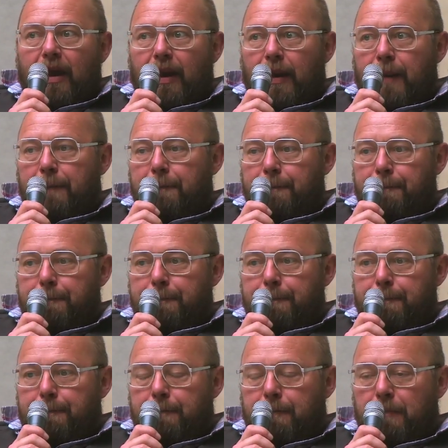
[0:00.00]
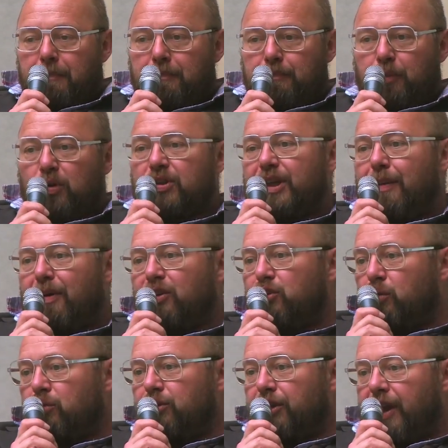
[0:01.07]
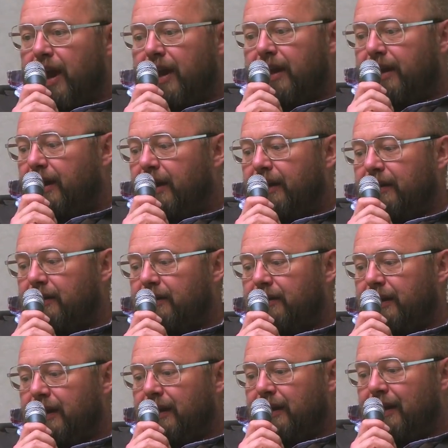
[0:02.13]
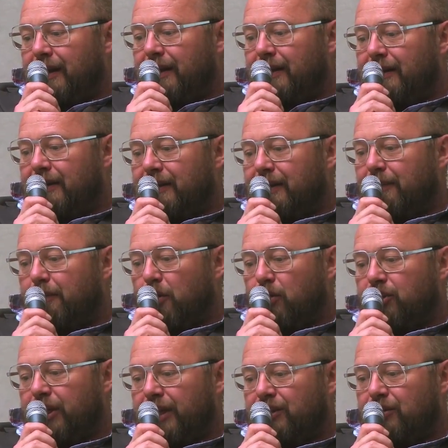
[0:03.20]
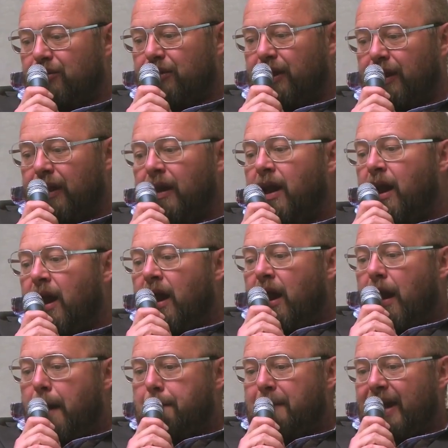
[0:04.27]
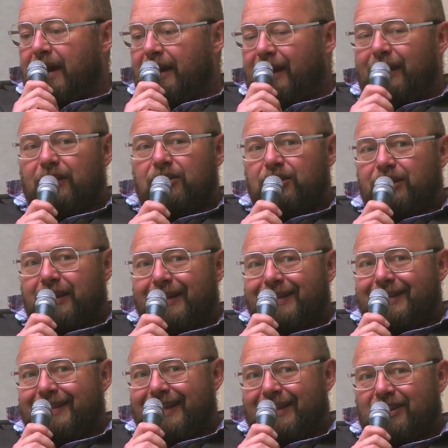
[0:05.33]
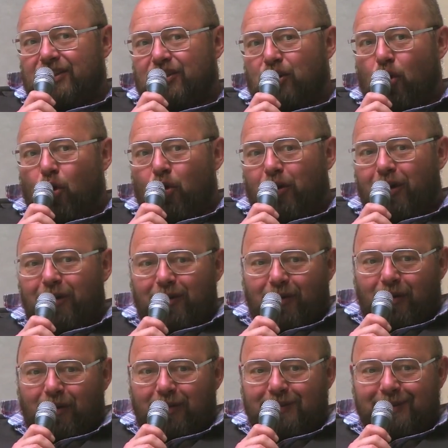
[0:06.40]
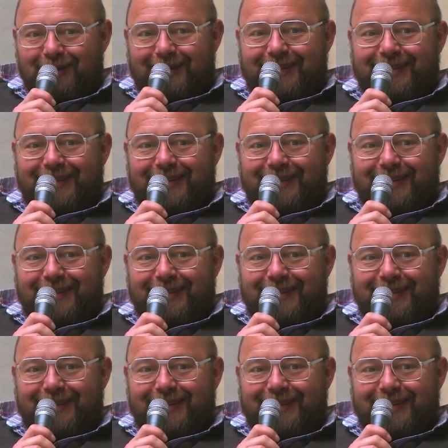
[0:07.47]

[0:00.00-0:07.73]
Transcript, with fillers: Ehm, possiamo aggiungere anche il, il processo di McKinseyizzazione o